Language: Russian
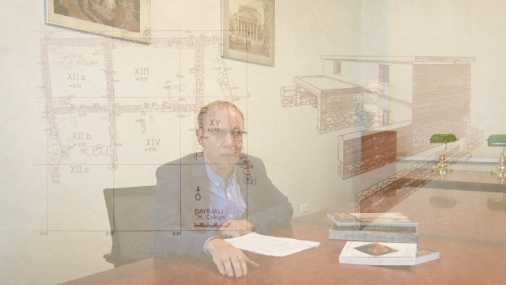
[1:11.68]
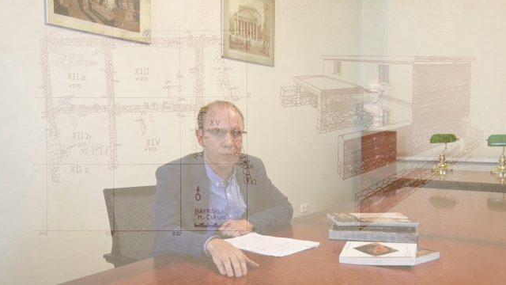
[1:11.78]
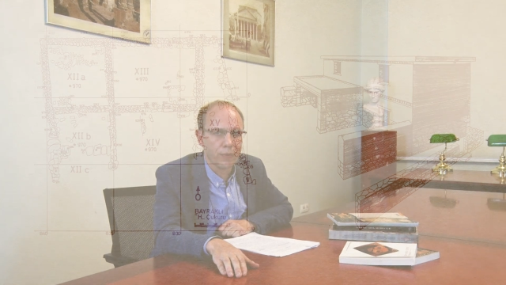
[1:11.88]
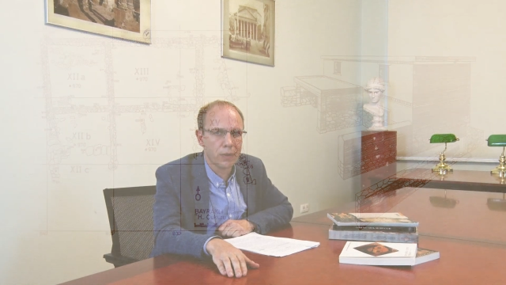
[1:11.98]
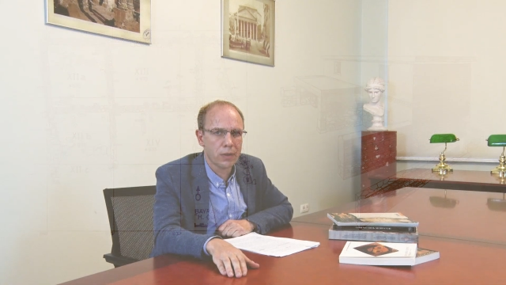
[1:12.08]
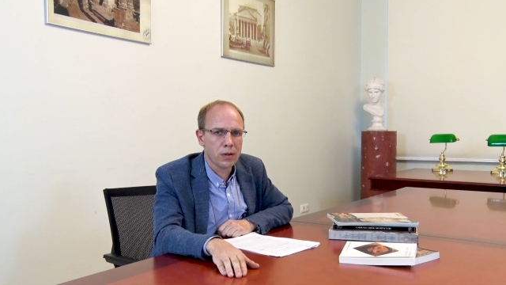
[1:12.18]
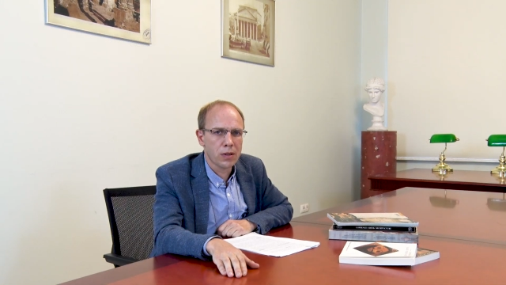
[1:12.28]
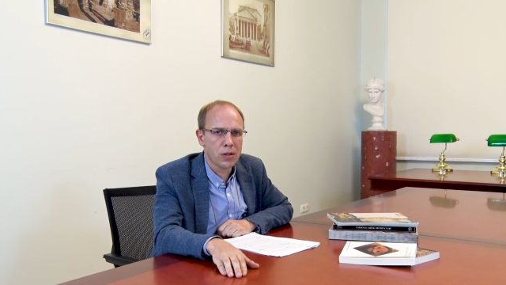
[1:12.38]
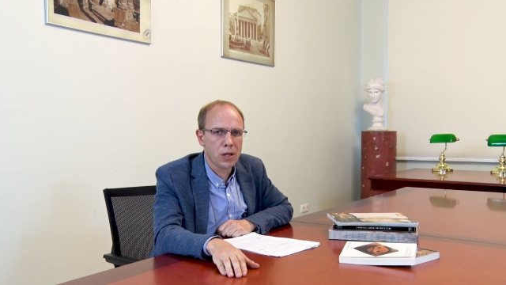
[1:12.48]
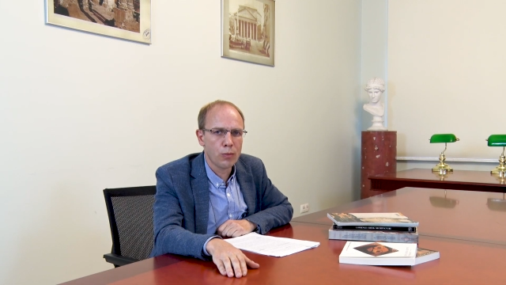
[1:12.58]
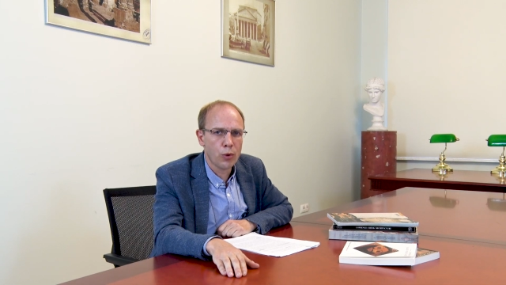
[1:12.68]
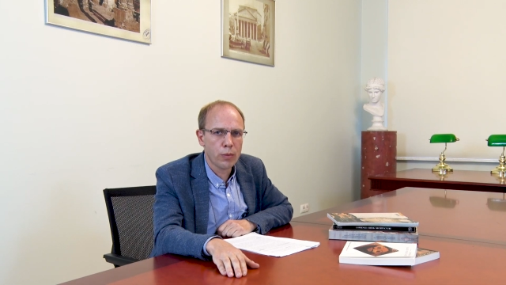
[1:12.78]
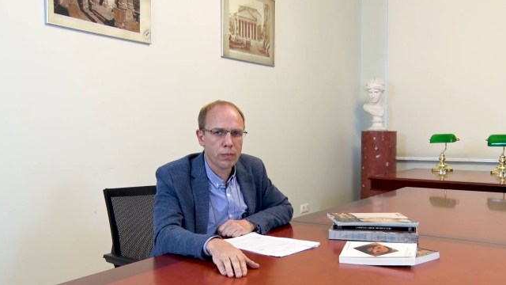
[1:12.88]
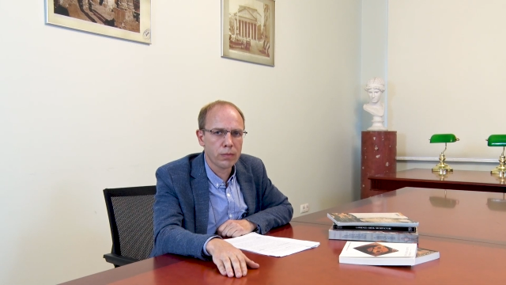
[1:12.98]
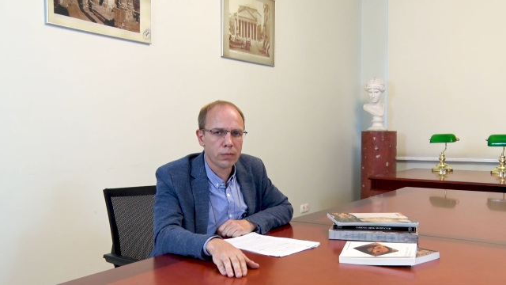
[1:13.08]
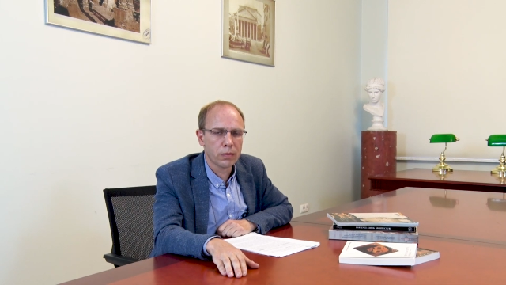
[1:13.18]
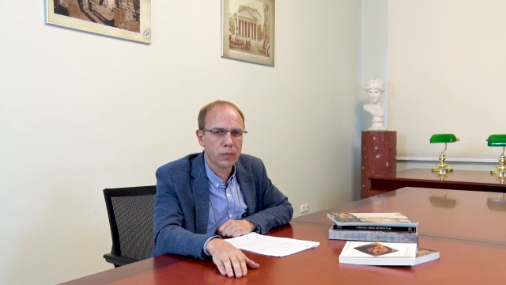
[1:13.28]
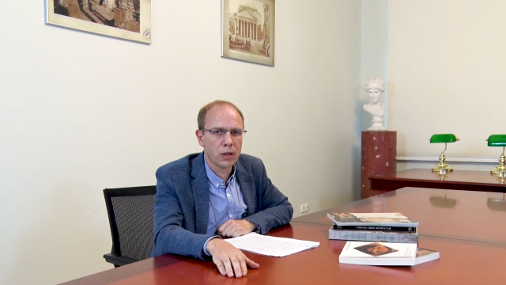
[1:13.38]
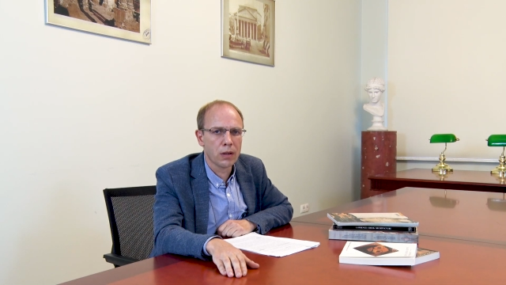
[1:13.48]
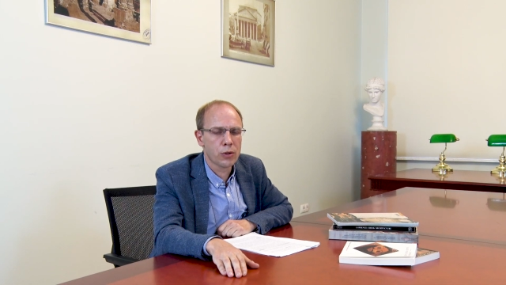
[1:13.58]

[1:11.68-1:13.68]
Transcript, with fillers: В VII и